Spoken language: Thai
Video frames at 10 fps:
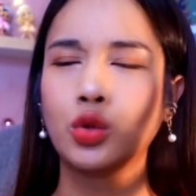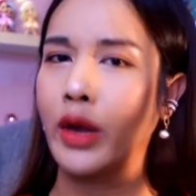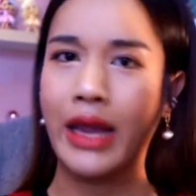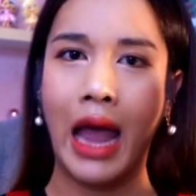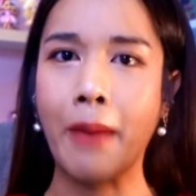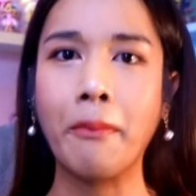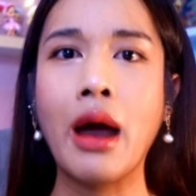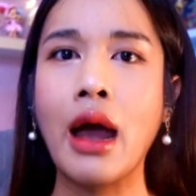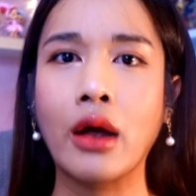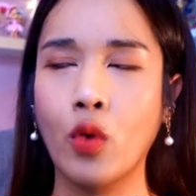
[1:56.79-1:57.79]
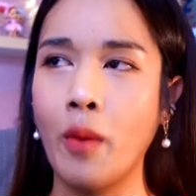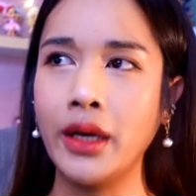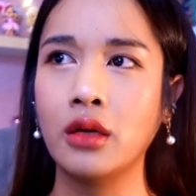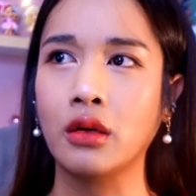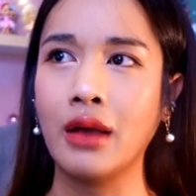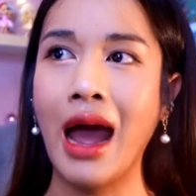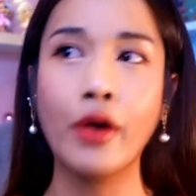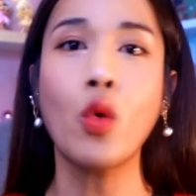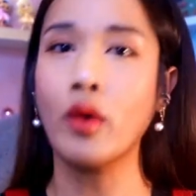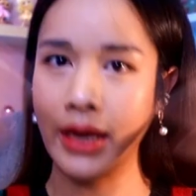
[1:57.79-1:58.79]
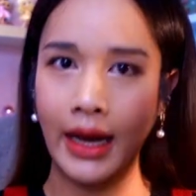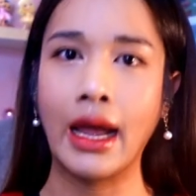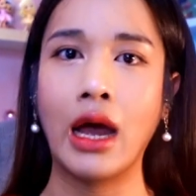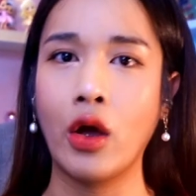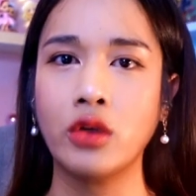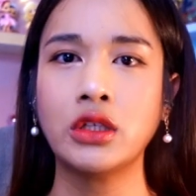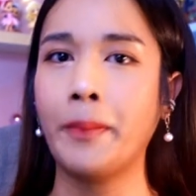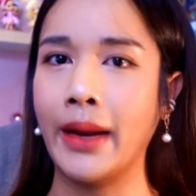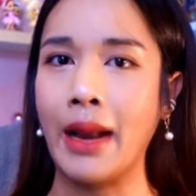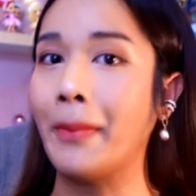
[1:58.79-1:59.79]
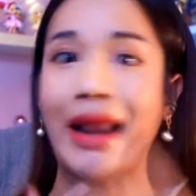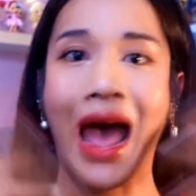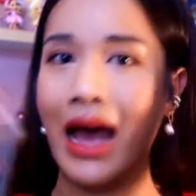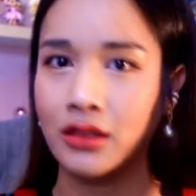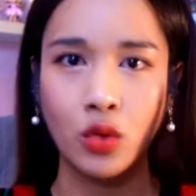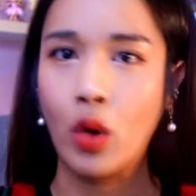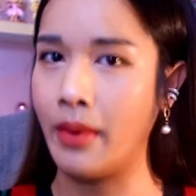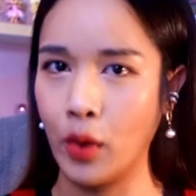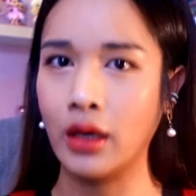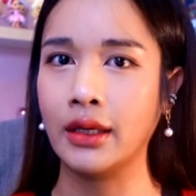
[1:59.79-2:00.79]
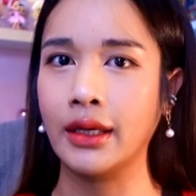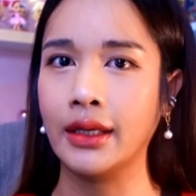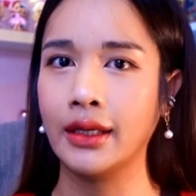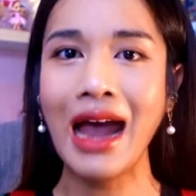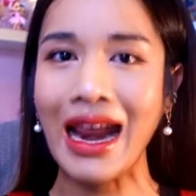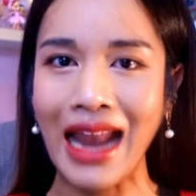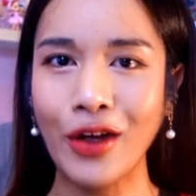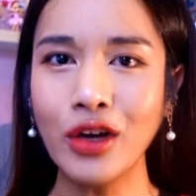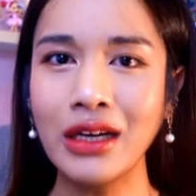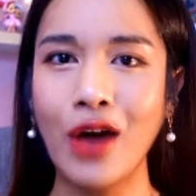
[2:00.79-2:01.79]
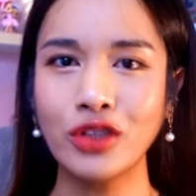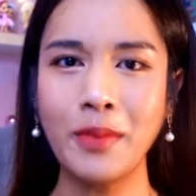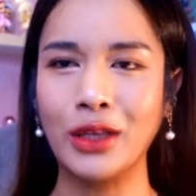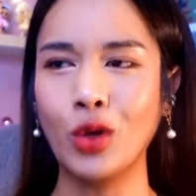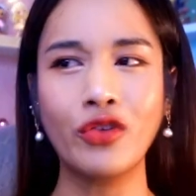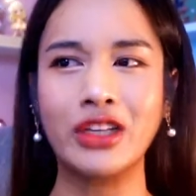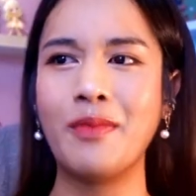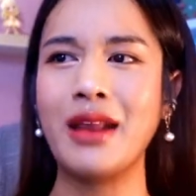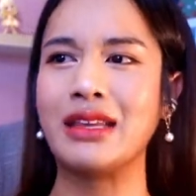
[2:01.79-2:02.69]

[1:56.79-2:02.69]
สวยงามมากรวมไปถึงทั้งโรงเรียนนะคะเขาจะประดับประดาสวยไปหมดเลยไฮไลท์ก็คือเขาจะมีต้นคริสต์มาส